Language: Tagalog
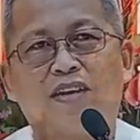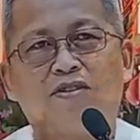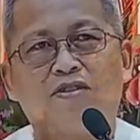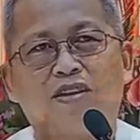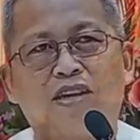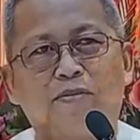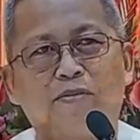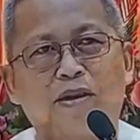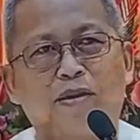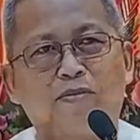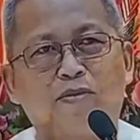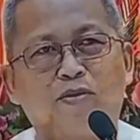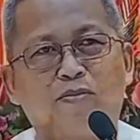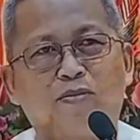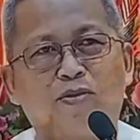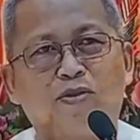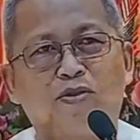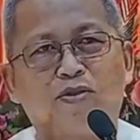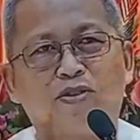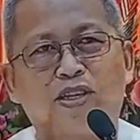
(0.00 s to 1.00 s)
Anong di man mo
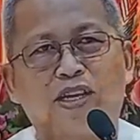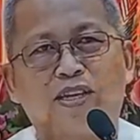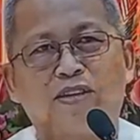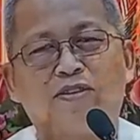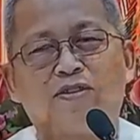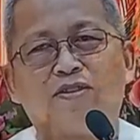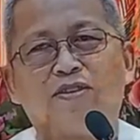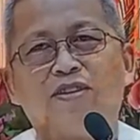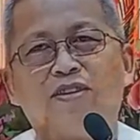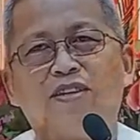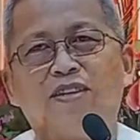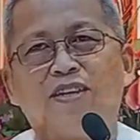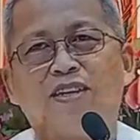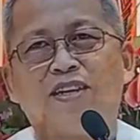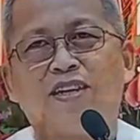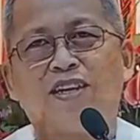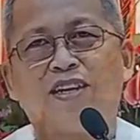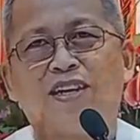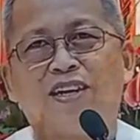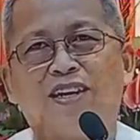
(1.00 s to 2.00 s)
mo tingog?
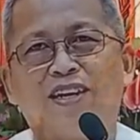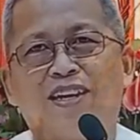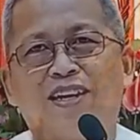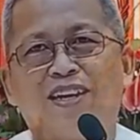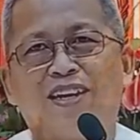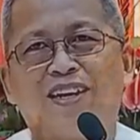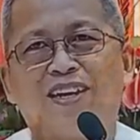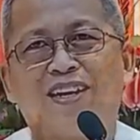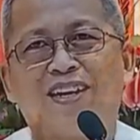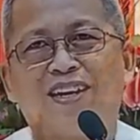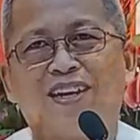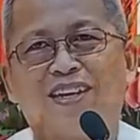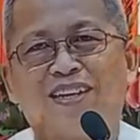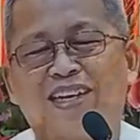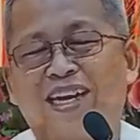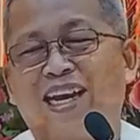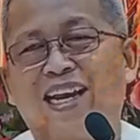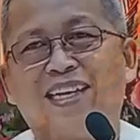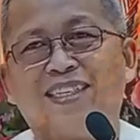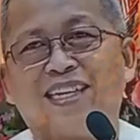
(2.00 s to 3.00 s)

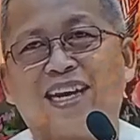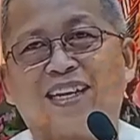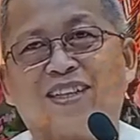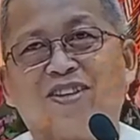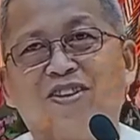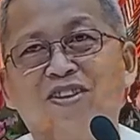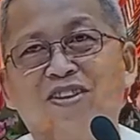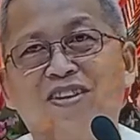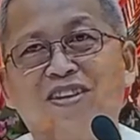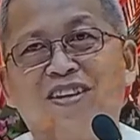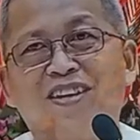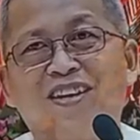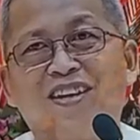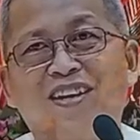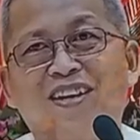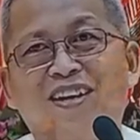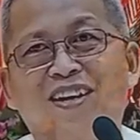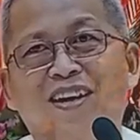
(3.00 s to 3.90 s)
Dili sakto? Sakto?